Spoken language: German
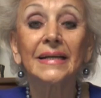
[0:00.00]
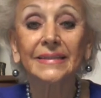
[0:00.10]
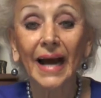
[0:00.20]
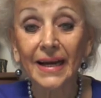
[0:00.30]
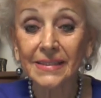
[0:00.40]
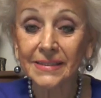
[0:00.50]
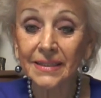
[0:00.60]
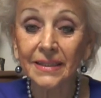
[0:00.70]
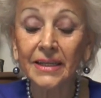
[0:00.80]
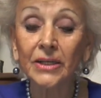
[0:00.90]

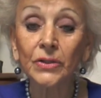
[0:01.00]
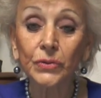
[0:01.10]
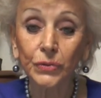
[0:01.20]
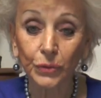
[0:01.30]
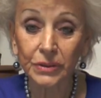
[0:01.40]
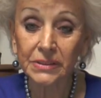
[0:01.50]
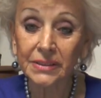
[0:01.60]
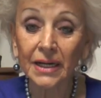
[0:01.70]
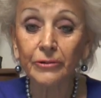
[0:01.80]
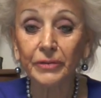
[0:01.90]
Tagesenergie,
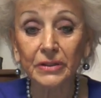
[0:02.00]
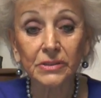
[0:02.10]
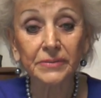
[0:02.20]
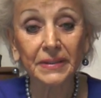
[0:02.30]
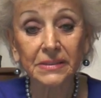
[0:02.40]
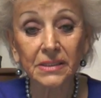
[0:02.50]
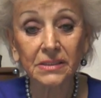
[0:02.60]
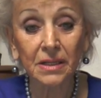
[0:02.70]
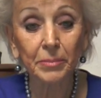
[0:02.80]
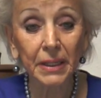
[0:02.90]
Donnerstag,
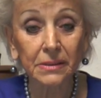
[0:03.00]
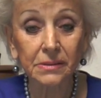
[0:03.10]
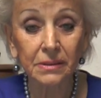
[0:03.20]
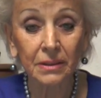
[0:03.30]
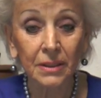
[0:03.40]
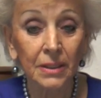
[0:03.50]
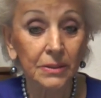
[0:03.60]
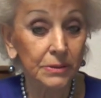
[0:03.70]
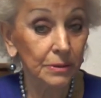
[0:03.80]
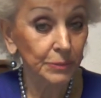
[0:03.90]
24. März.
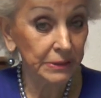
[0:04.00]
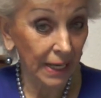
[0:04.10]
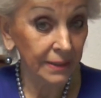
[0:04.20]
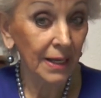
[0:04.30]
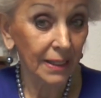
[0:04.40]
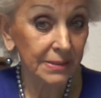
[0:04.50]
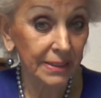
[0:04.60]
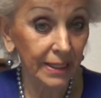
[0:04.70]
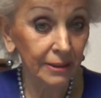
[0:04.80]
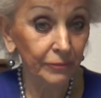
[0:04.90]
Zum Zahnarzt
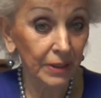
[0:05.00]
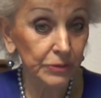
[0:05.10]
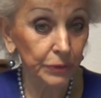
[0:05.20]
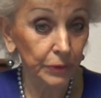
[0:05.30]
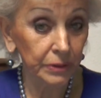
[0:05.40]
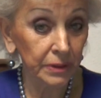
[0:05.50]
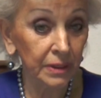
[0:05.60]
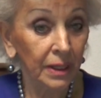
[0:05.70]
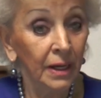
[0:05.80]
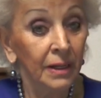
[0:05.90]
gehen, falls nötig.
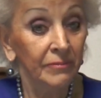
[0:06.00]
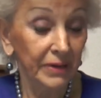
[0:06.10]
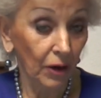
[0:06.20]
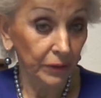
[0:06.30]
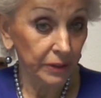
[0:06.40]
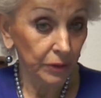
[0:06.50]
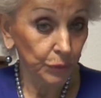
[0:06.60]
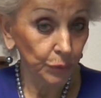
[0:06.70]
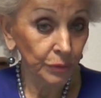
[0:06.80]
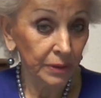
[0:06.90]
Wäre heute
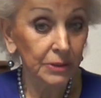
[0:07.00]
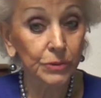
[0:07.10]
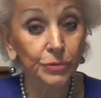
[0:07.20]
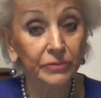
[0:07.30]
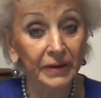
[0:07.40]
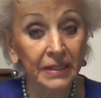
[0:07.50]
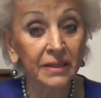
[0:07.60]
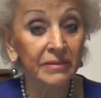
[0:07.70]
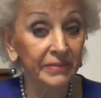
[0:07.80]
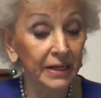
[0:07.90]
gut, es tut
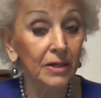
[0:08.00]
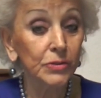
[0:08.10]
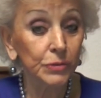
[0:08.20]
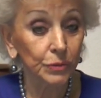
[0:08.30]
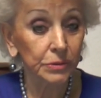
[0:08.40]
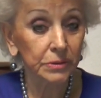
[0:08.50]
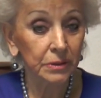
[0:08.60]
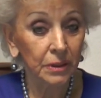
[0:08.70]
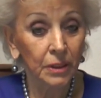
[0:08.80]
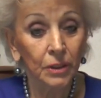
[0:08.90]
weniger weh als sonst.
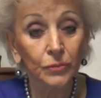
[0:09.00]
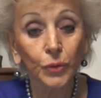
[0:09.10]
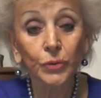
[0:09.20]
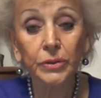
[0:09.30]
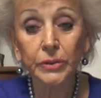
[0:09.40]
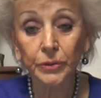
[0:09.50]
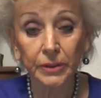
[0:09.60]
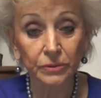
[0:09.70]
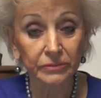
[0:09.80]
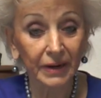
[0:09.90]

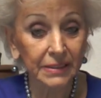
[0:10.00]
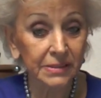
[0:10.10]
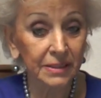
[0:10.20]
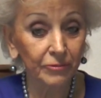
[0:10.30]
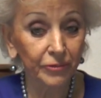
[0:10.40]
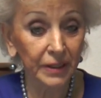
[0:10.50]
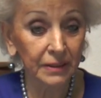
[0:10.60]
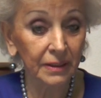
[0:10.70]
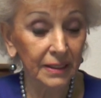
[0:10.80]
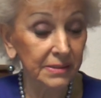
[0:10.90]
Wucherungen und Warzen
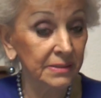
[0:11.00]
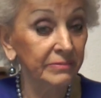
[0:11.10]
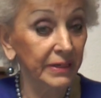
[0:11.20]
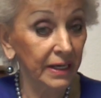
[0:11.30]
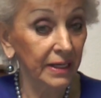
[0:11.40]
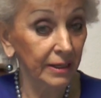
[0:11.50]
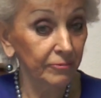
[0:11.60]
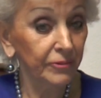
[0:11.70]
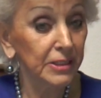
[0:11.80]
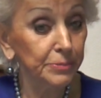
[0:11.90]
entfernen lassen wäre
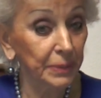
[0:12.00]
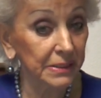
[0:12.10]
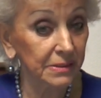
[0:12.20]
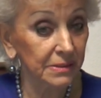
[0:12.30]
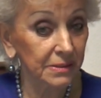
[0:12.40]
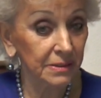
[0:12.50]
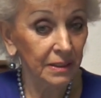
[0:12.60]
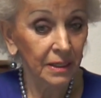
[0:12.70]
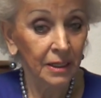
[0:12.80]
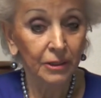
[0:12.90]
ebenfalls bestens.
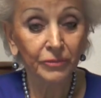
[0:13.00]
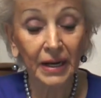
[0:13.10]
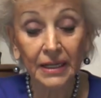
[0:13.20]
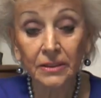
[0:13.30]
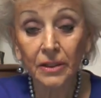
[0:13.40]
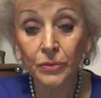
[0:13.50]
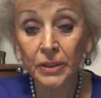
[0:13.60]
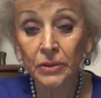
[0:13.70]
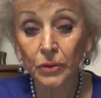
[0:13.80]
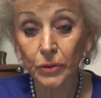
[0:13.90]

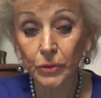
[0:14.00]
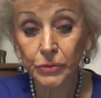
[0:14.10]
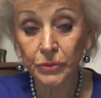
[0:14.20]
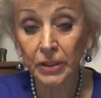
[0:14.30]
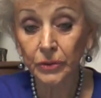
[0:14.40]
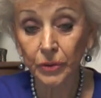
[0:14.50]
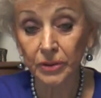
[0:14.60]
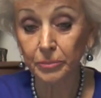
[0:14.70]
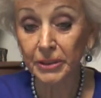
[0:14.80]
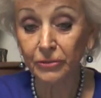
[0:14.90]
Veränderungen, Lösungen
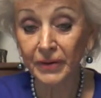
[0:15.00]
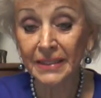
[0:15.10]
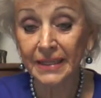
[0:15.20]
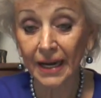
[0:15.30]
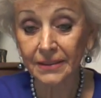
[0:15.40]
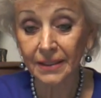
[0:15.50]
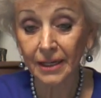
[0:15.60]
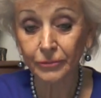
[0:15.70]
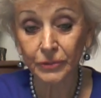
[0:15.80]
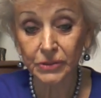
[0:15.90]
können mit viel
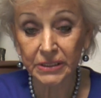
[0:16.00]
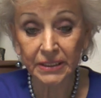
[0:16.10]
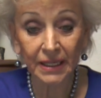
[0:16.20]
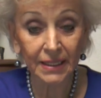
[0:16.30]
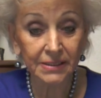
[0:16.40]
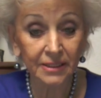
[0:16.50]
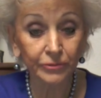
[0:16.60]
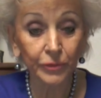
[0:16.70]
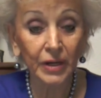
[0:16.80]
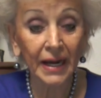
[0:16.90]
Tatkraft und
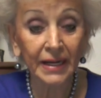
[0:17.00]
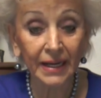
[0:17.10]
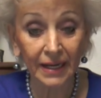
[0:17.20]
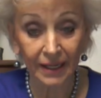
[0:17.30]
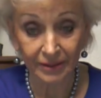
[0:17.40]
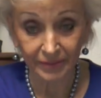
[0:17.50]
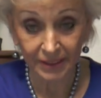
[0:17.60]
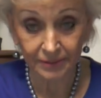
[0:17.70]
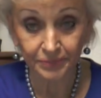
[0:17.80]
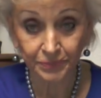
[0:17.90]
Sicherheitsgefühl angegangen
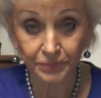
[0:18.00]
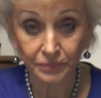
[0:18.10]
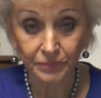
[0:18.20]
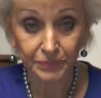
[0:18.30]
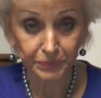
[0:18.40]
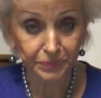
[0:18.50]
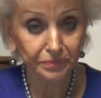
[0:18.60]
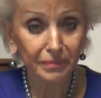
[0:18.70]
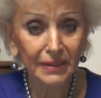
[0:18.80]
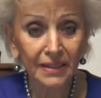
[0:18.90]
werden.
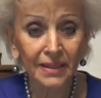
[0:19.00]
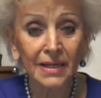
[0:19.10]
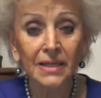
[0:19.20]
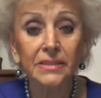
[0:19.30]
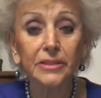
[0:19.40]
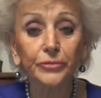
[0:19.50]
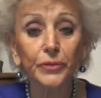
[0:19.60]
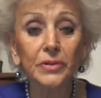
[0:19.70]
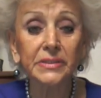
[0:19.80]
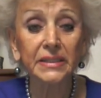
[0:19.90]
Sie
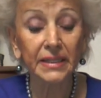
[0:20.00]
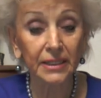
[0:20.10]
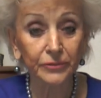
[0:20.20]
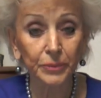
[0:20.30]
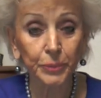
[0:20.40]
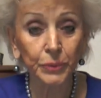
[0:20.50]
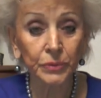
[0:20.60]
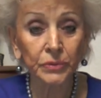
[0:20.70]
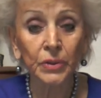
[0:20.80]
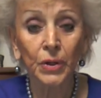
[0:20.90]
fühlen sich
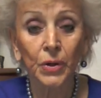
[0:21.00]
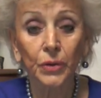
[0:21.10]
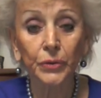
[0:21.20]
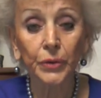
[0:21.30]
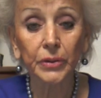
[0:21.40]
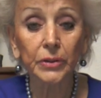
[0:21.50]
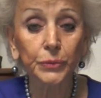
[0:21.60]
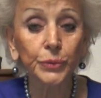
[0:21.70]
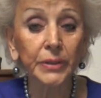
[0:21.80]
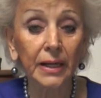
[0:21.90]
erdverbunden und können
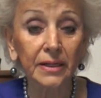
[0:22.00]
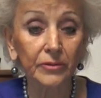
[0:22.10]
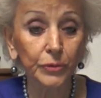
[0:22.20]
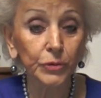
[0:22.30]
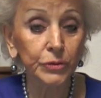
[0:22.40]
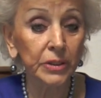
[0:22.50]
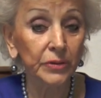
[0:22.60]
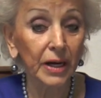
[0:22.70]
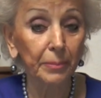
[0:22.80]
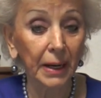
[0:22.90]
gut eine erwünschte
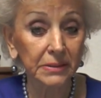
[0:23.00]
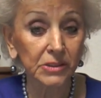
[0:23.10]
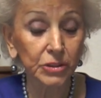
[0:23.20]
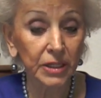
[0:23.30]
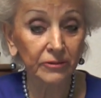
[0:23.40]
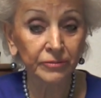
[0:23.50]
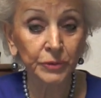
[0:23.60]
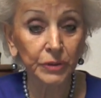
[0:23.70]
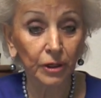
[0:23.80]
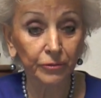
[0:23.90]
neue Basis schaffen
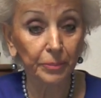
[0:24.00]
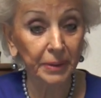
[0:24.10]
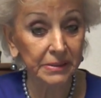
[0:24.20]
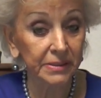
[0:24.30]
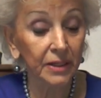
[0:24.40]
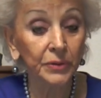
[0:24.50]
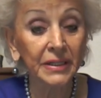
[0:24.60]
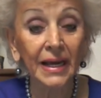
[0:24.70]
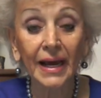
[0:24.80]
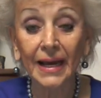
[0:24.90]
und auch Verbesserungen
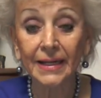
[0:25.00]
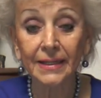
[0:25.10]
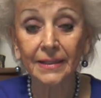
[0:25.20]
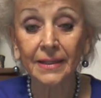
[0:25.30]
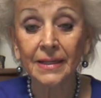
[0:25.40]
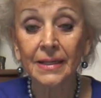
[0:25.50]
erreichen.